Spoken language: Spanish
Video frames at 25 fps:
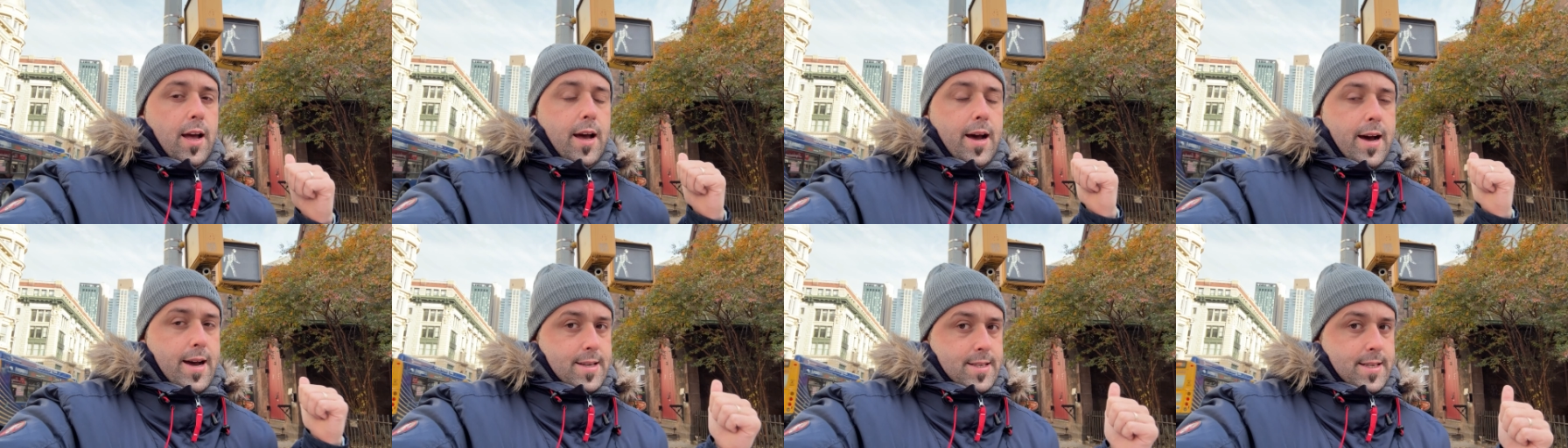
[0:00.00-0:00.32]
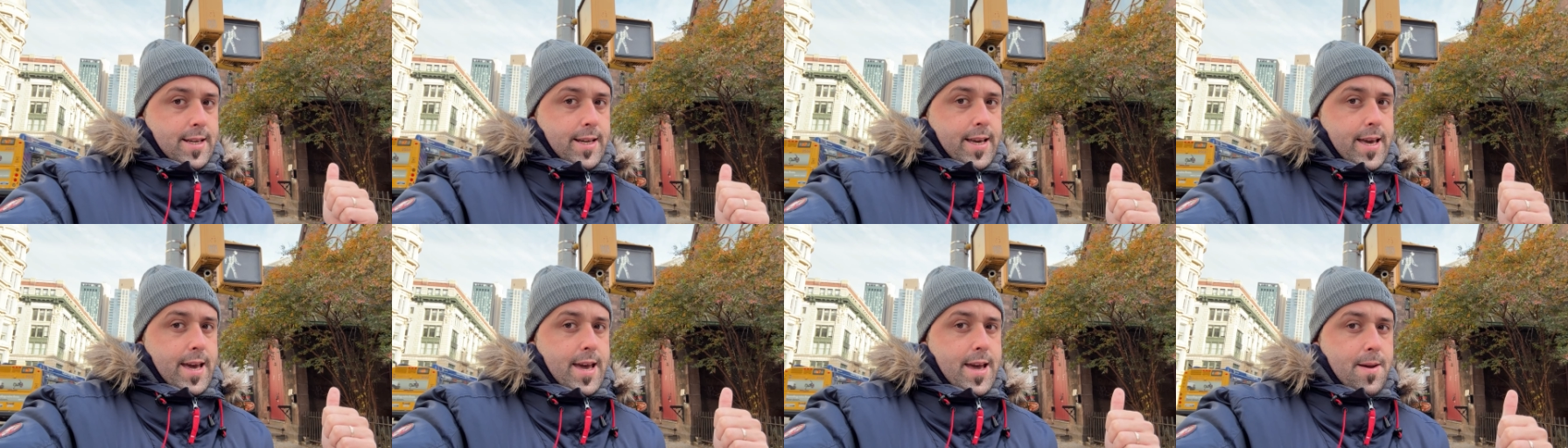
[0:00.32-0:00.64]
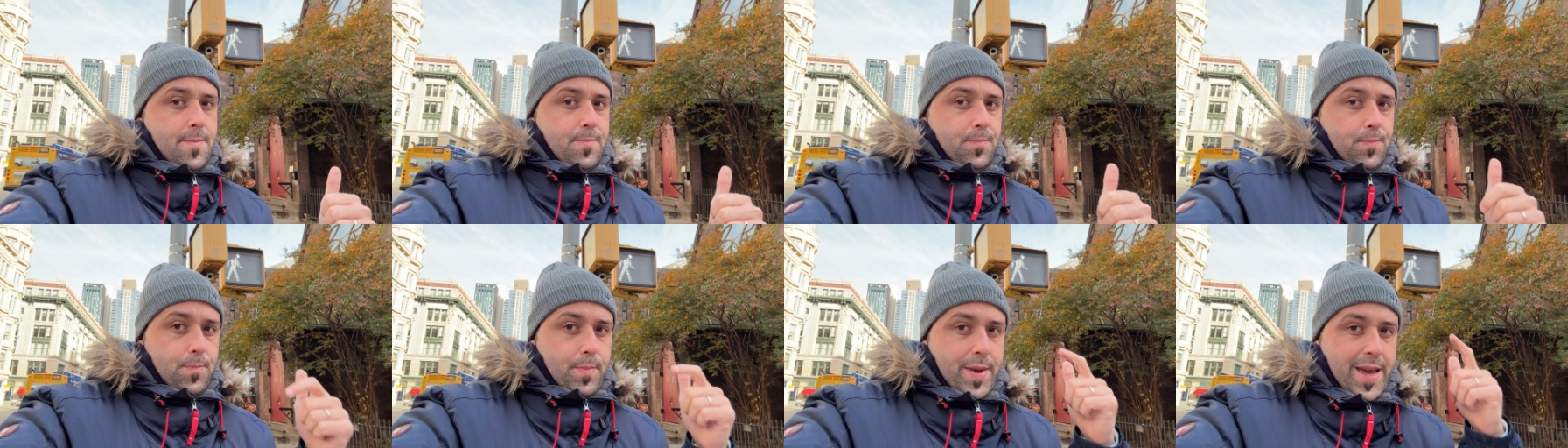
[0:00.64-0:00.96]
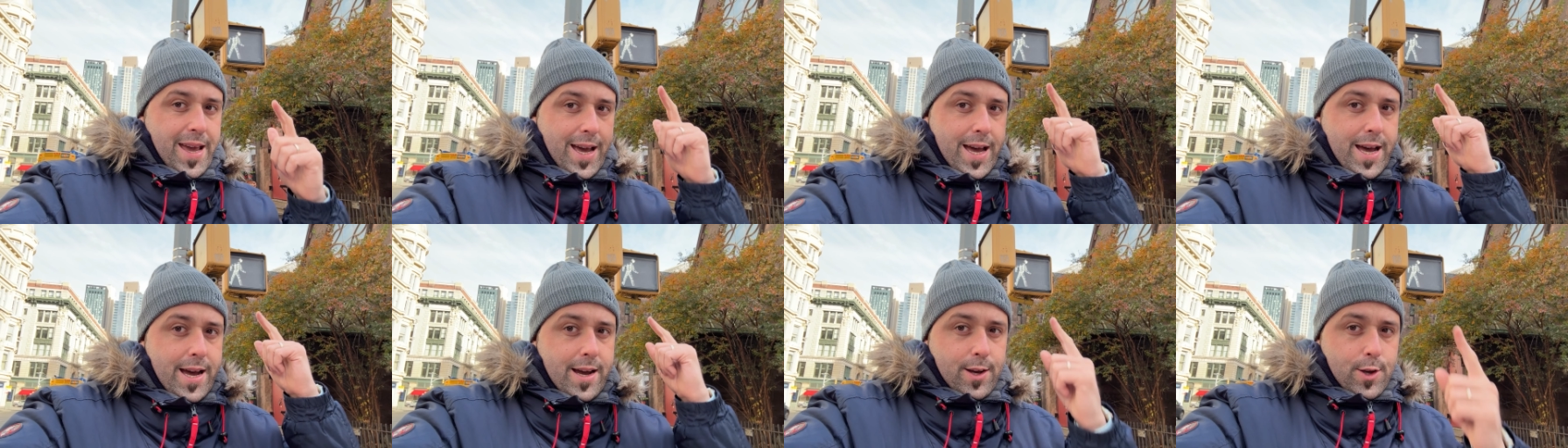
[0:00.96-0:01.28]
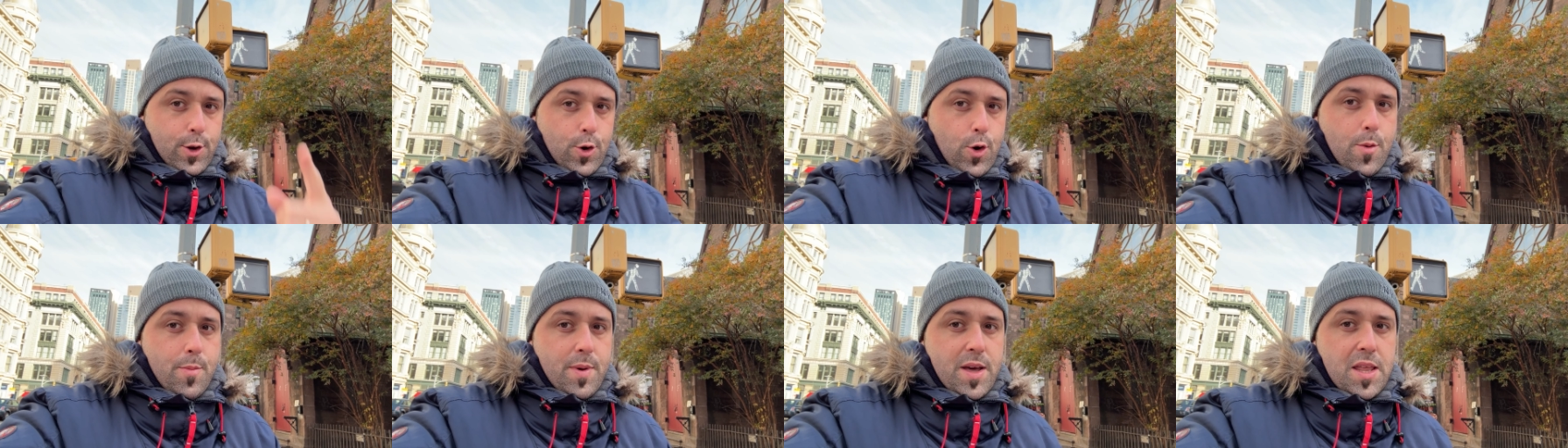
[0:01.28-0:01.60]
Así que, venga,
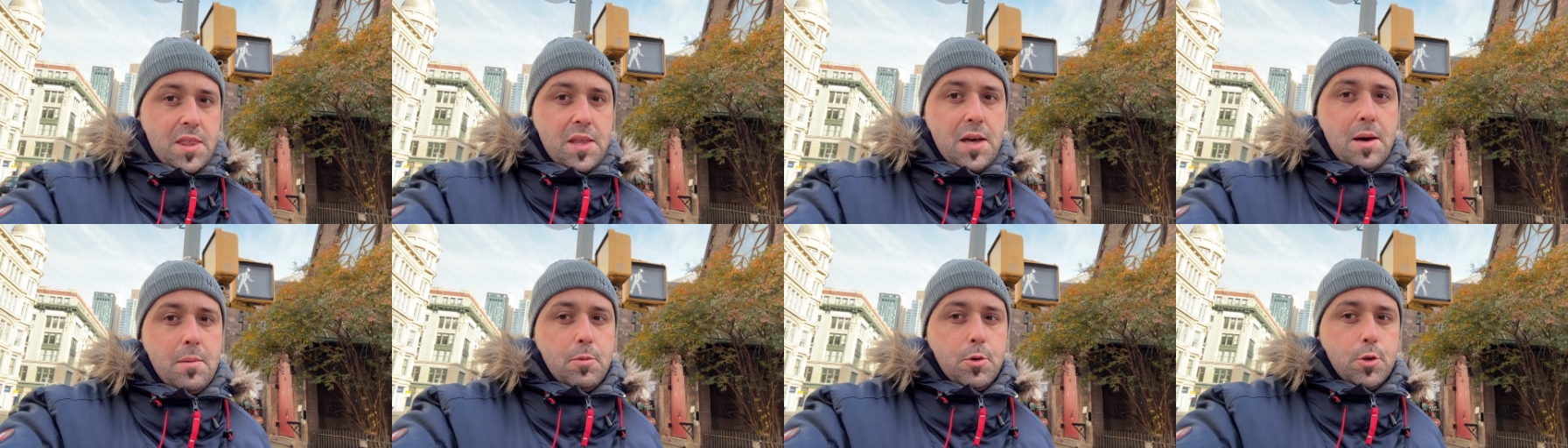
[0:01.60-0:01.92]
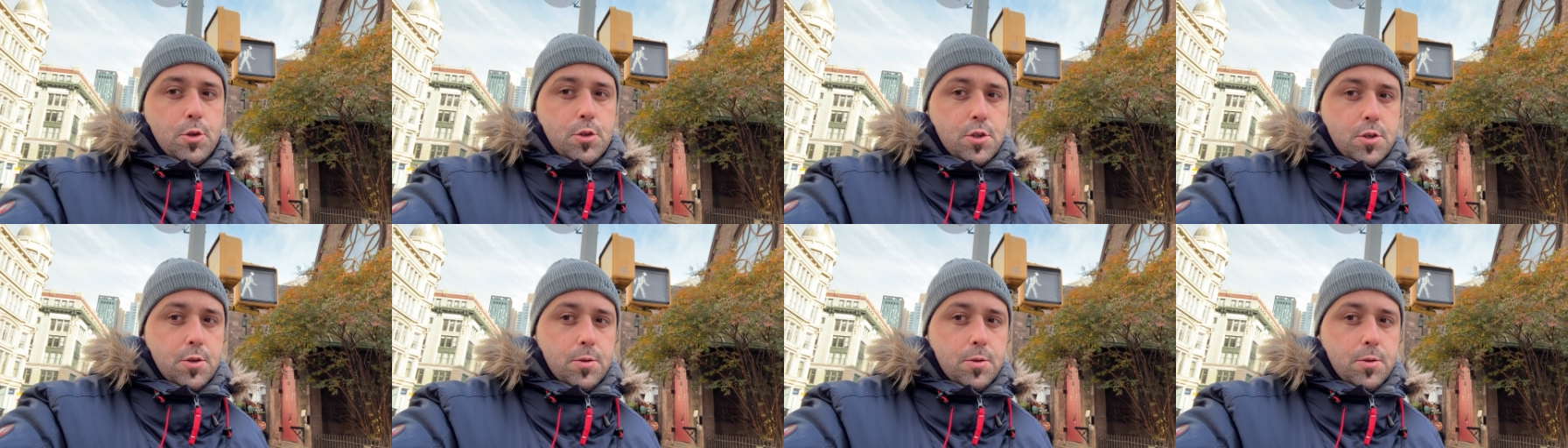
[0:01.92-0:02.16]
comenzamos.